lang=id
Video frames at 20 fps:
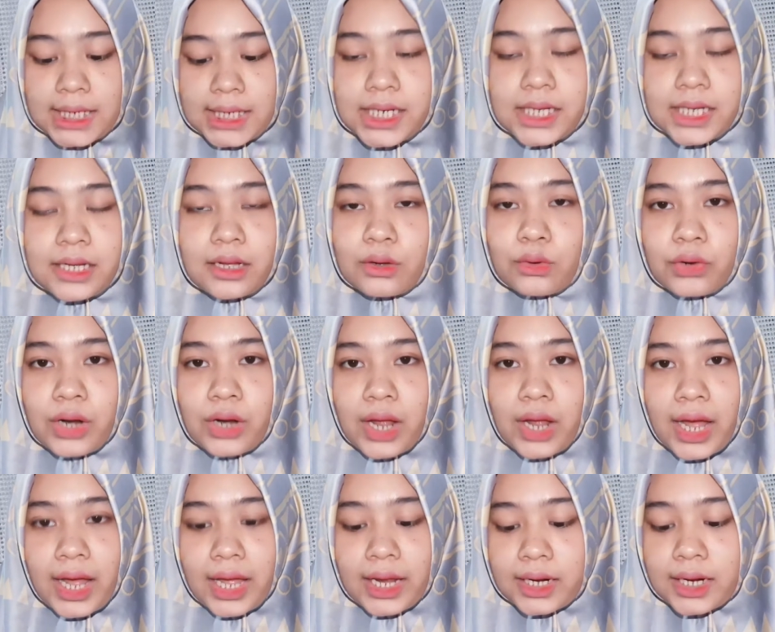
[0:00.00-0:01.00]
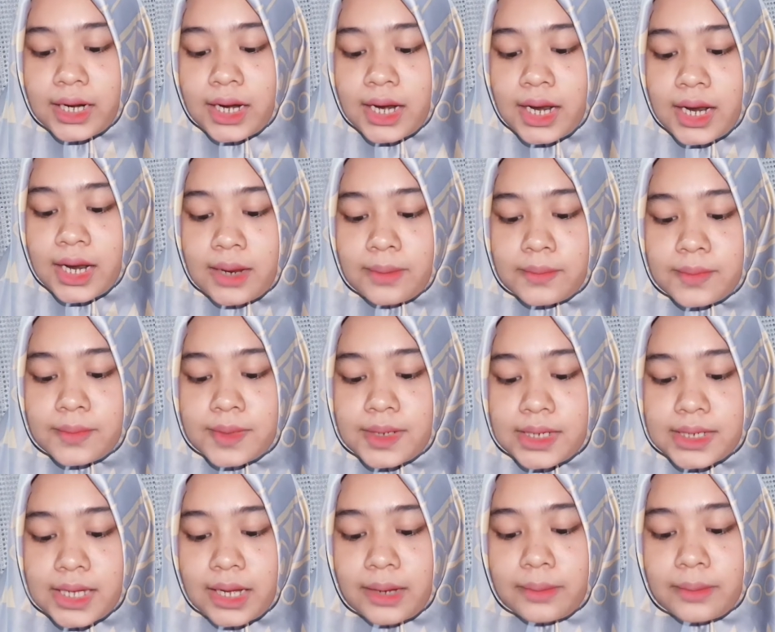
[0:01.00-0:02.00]
Jadi kegunaan
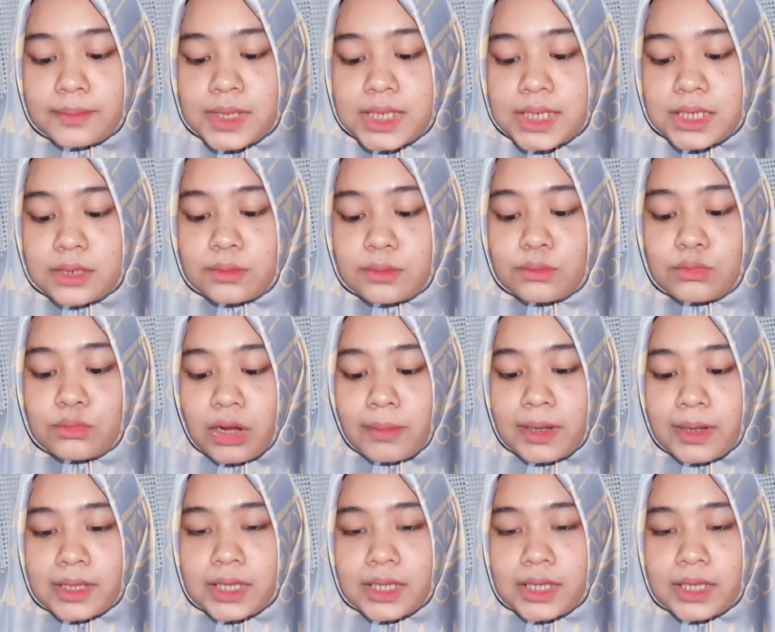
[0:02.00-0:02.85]
minyak biji bunga